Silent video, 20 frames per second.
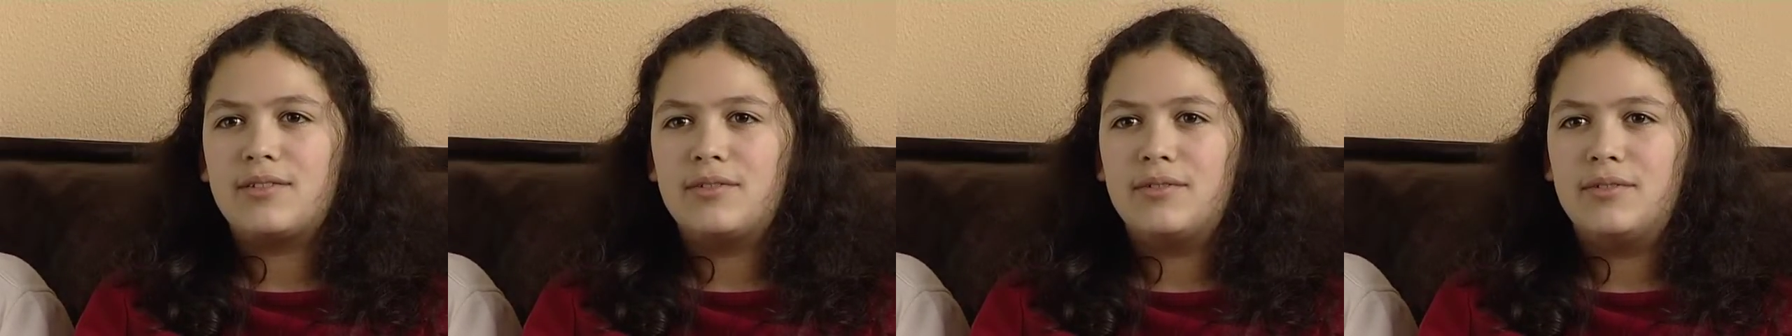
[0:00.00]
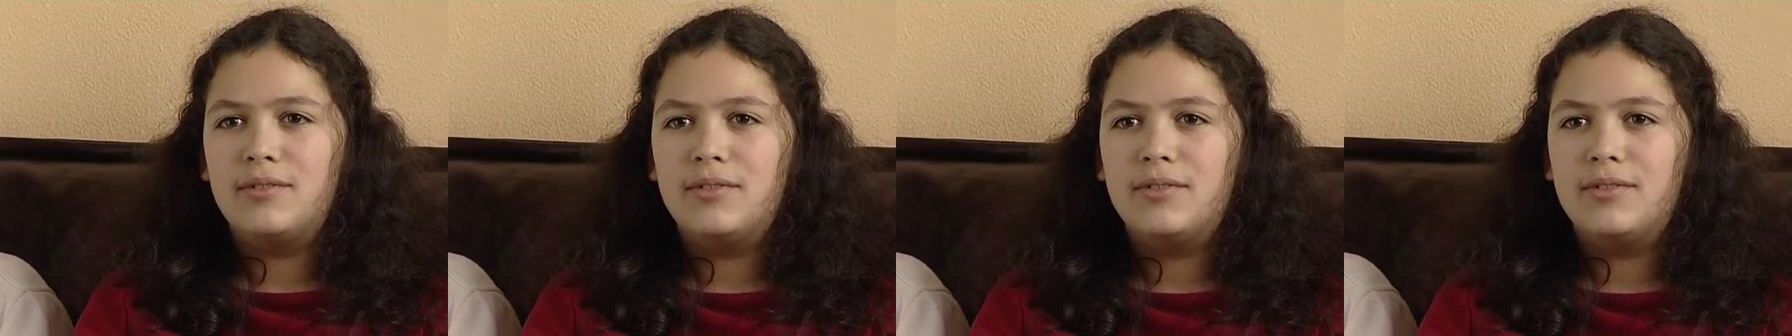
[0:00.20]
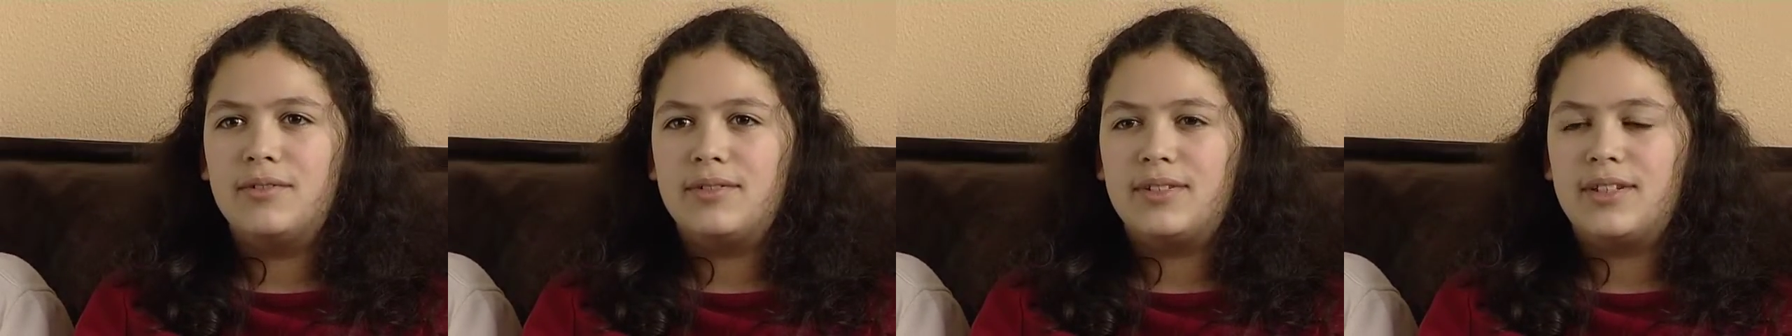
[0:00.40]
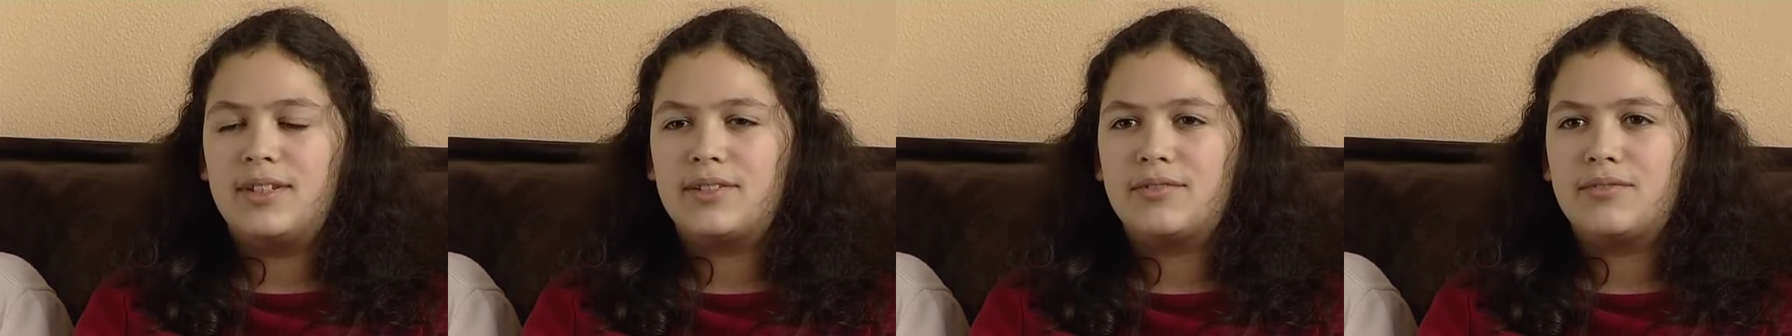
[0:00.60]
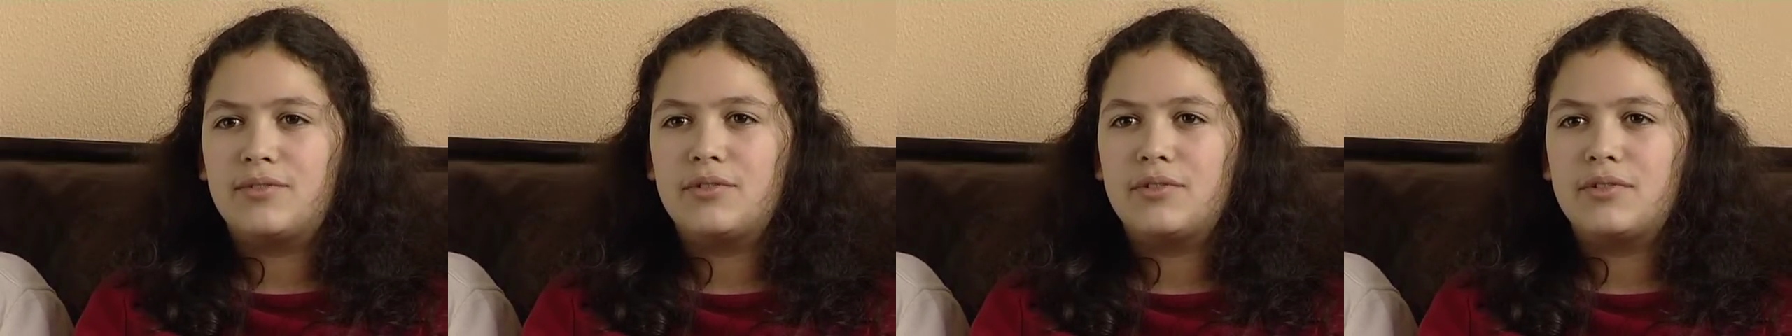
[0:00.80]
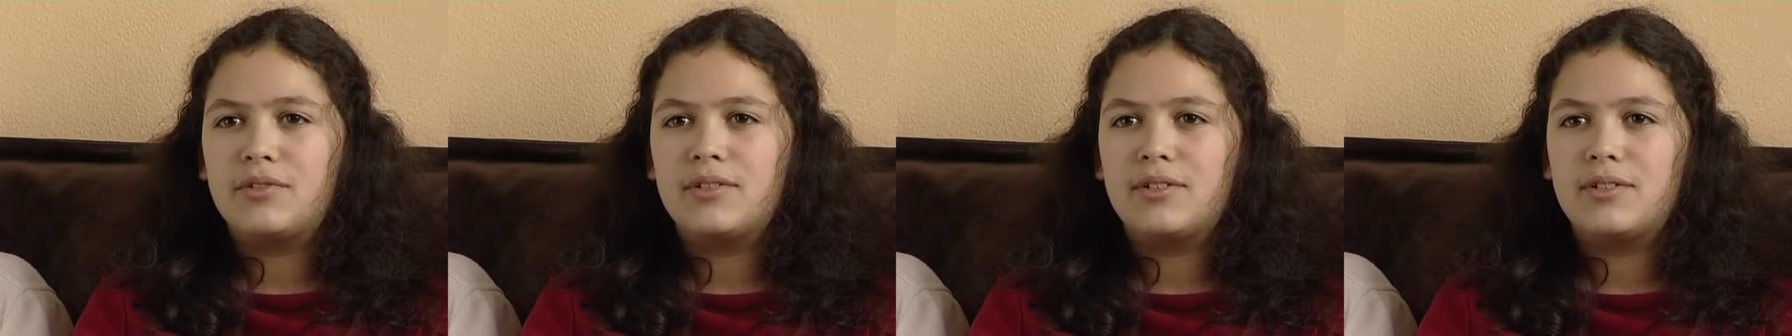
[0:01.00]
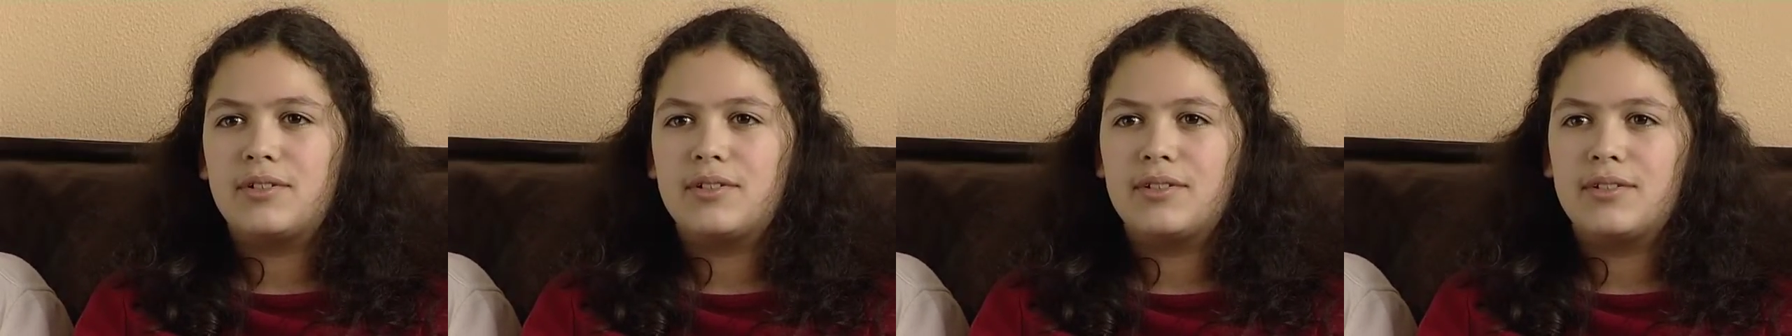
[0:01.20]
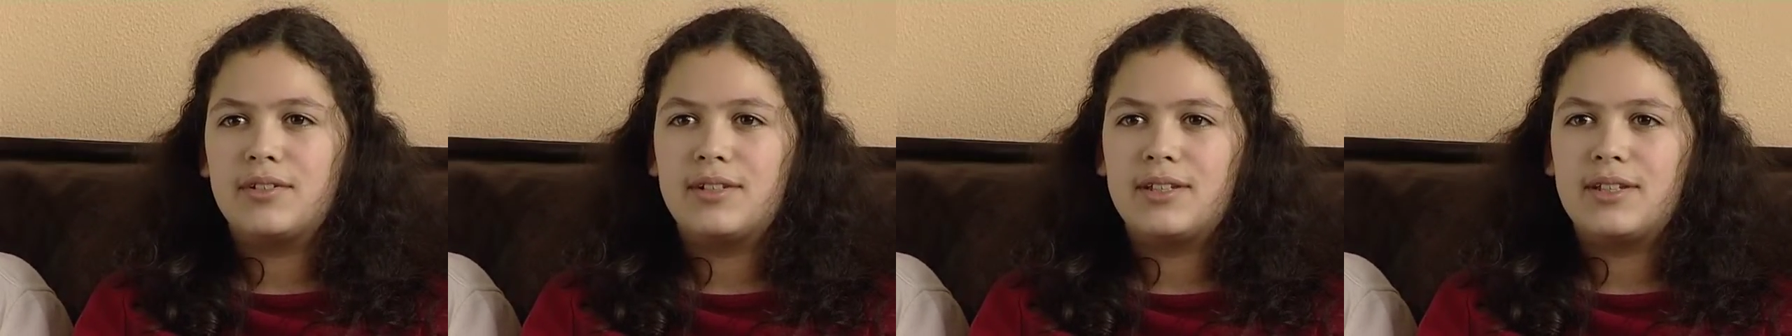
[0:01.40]
so dass
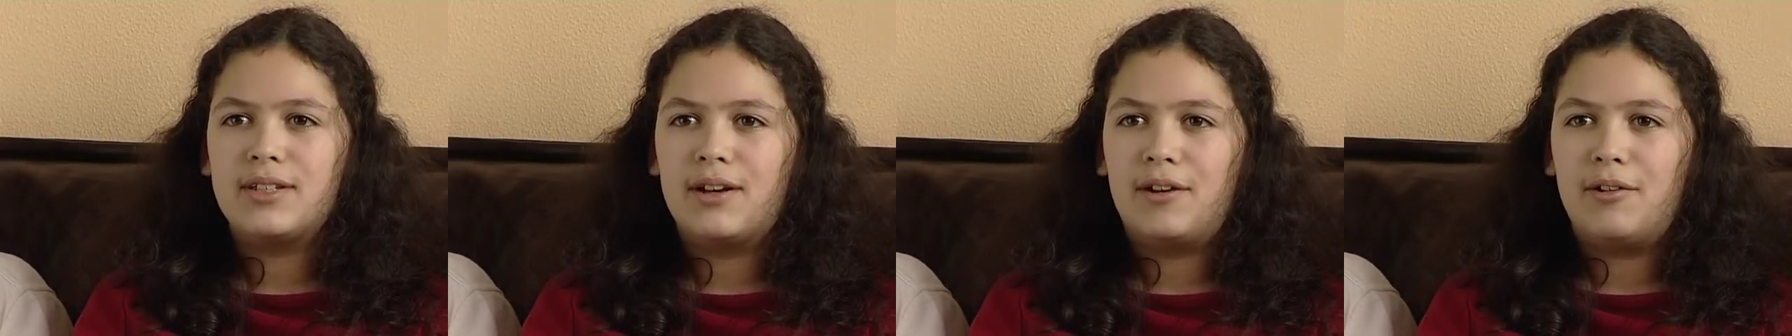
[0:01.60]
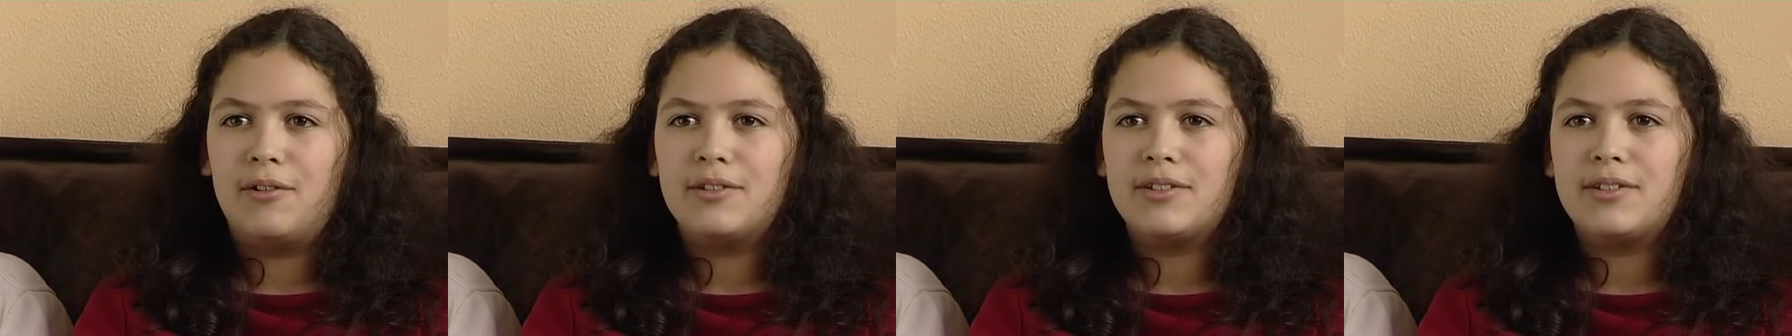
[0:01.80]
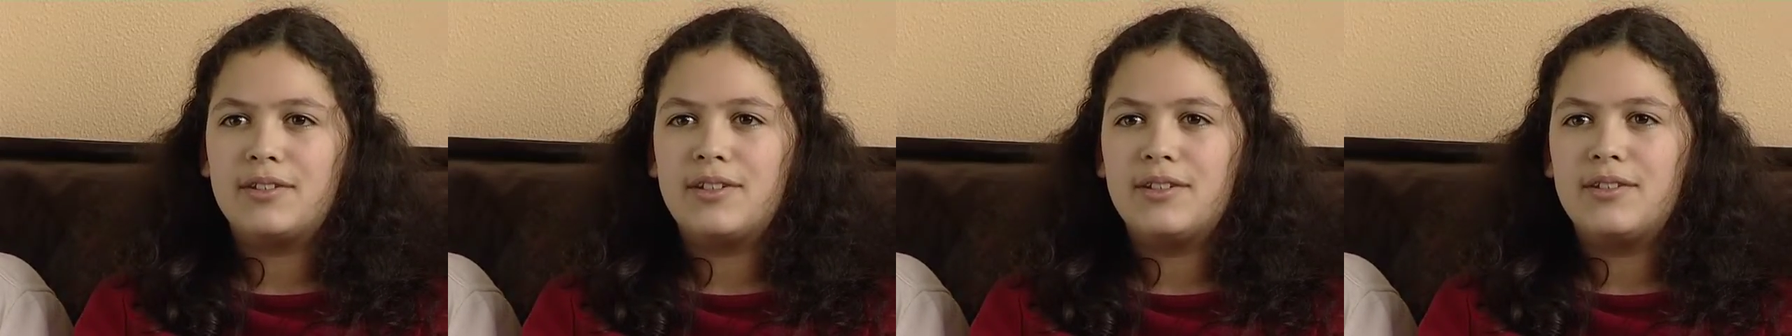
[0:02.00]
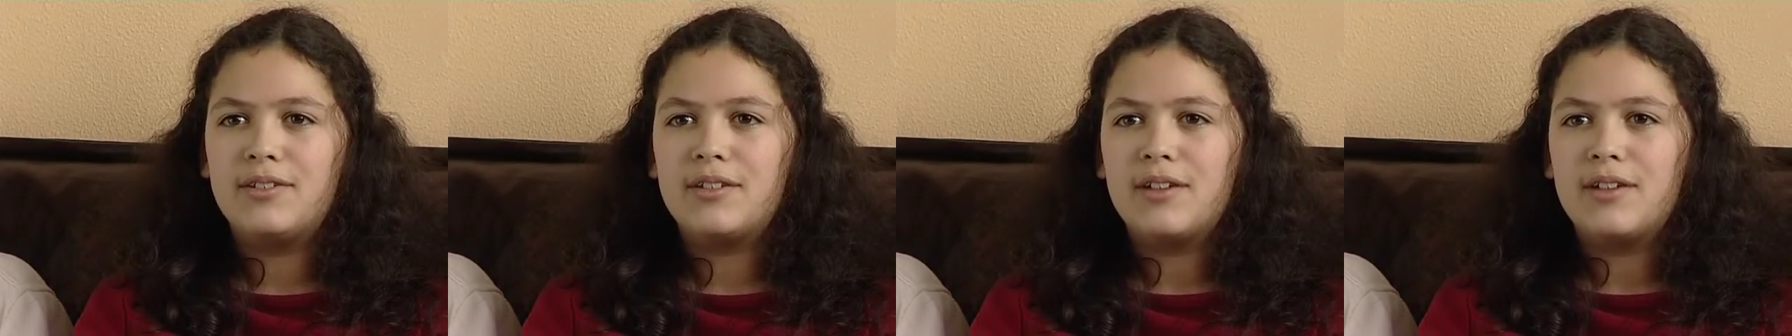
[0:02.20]
frühstücklich aussieht.